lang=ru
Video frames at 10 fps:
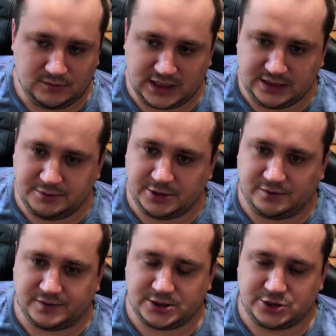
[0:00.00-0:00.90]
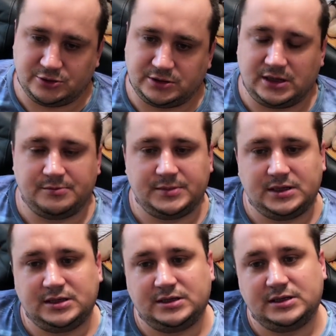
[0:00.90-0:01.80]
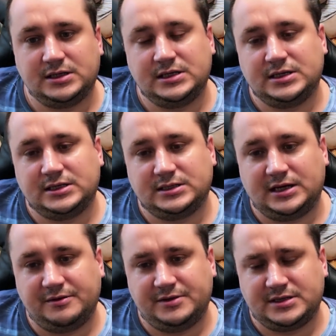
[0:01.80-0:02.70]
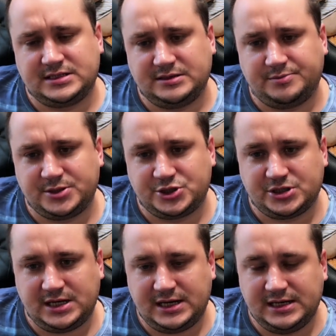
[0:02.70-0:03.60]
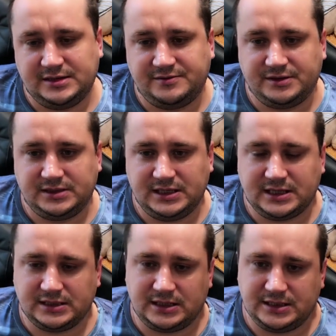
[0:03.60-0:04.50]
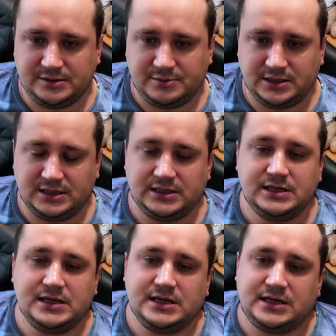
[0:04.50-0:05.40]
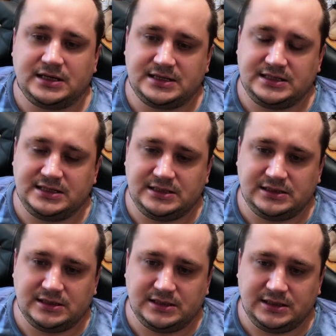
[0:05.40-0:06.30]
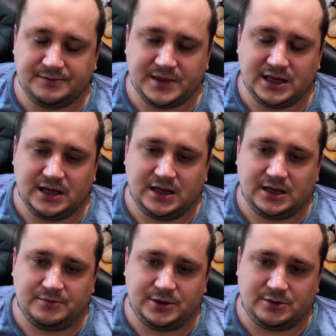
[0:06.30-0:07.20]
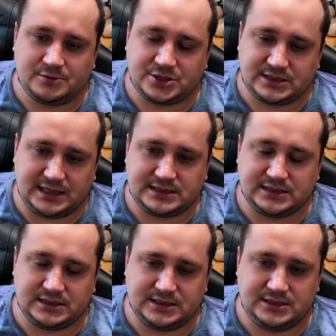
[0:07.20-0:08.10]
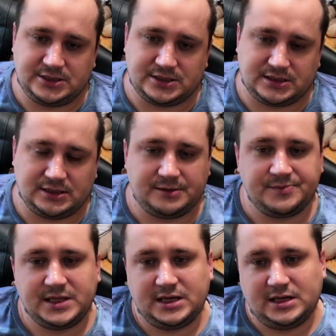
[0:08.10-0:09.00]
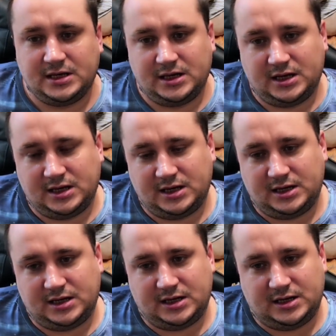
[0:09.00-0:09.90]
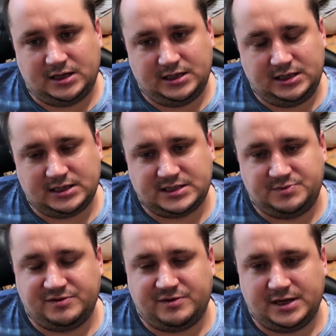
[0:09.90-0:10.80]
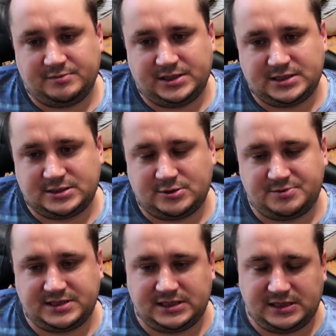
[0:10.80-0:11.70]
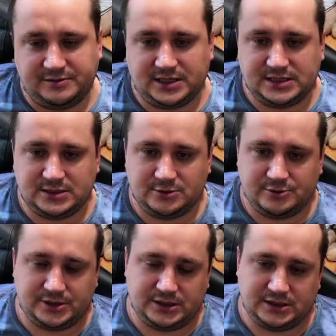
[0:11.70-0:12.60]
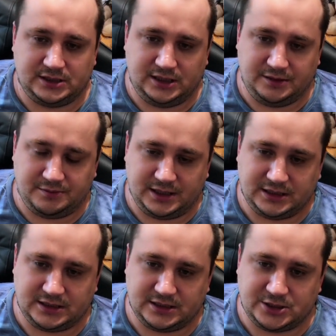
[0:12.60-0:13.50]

Не берем в расчет там, а, да, версии ПША или ФИДЕ, когда они были разъединены. Берем 16 классических. А, и разбиваем их, собственно, на две категории. Либо это